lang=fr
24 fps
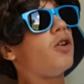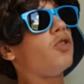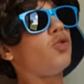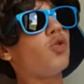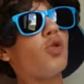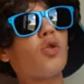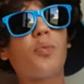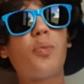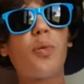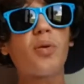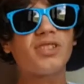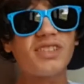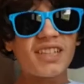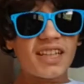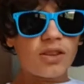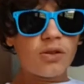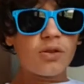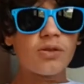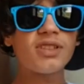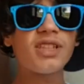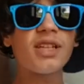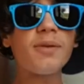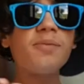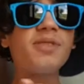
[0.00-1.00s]
Donc pour cette
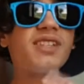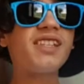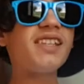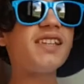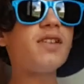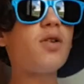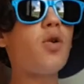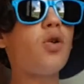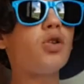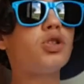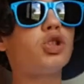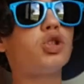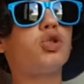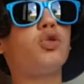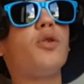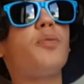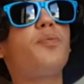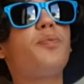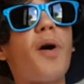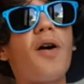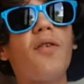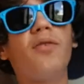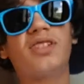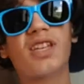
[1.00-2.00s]
deuxième séance, je vais
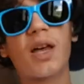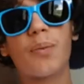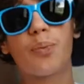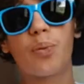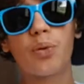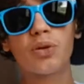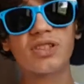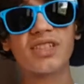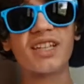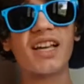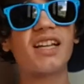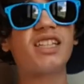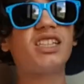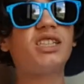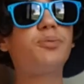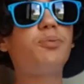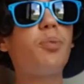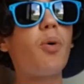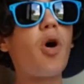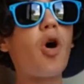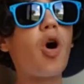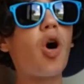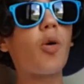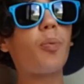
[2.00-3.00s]
pas vous imposer un
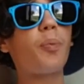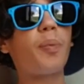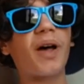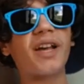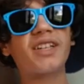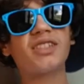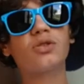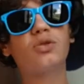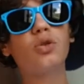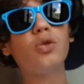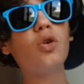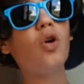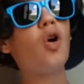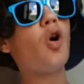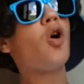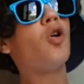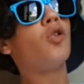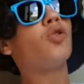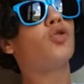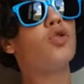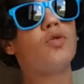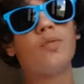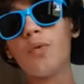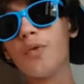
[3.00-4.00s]
sport parce que
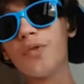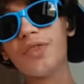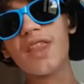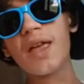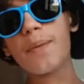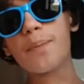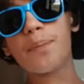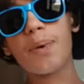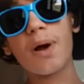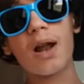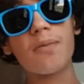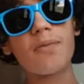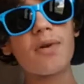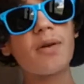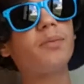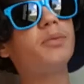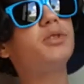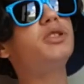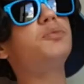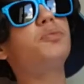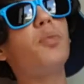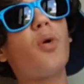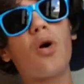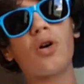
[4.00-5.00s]
tout le monde n'aime pas le même
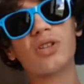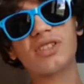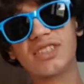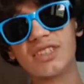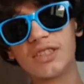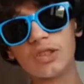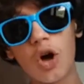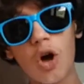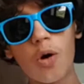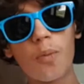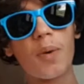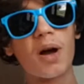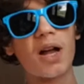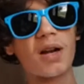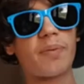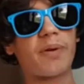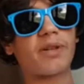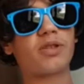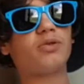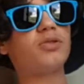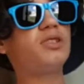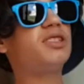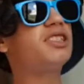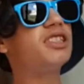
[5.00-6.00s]
sport, c'est normal
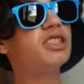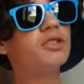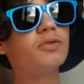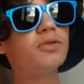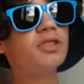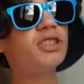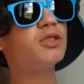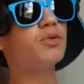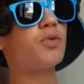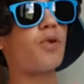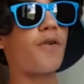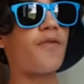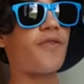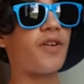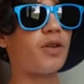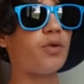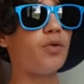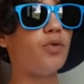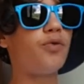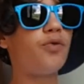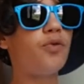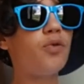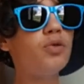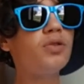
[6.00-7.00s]
parce que si je vous dis qu'on va faire
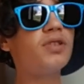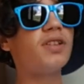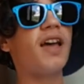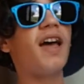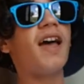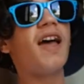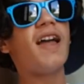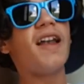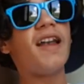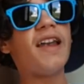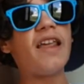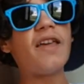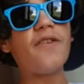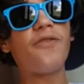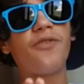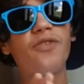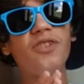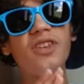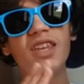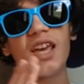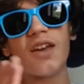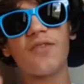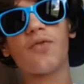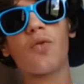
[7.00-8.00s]
du foot, les
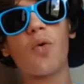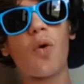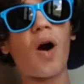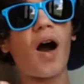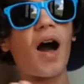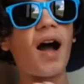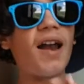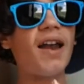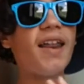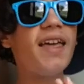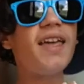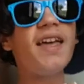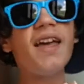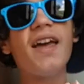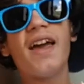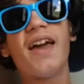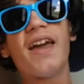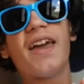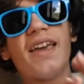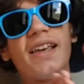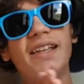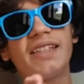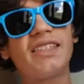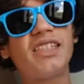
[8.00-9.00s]
filles elles vont râler
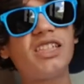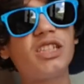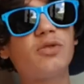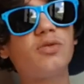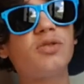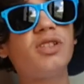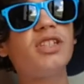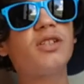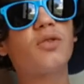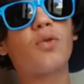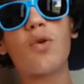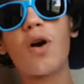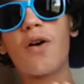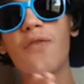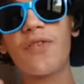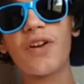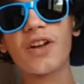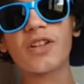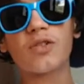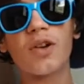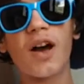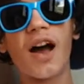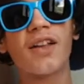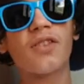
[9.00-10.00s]
et si je vous dis qu'on va
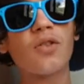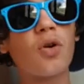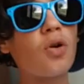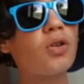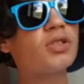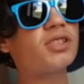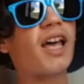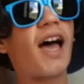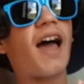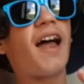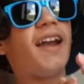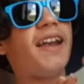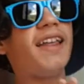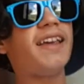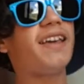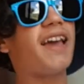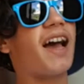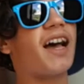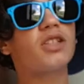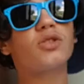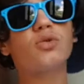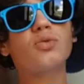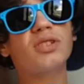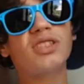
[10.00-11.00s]
faire de la danse, les
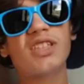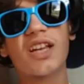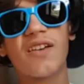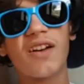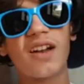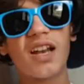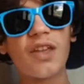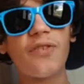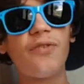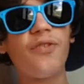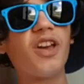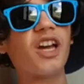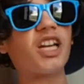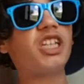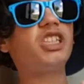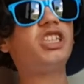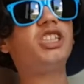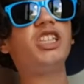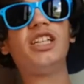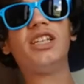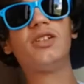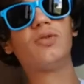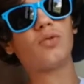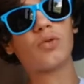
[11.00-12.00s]
garçons ça va les faire
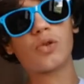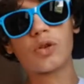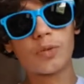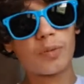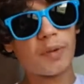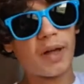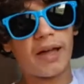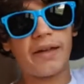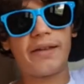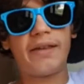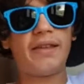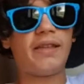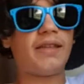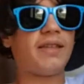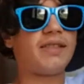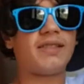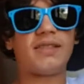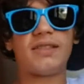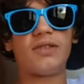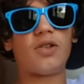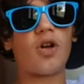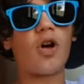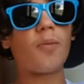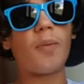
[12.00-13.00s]
chier. Donc bah
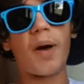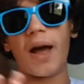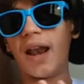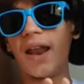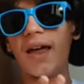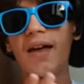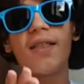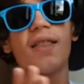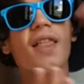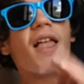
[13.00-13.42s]
c'est normal.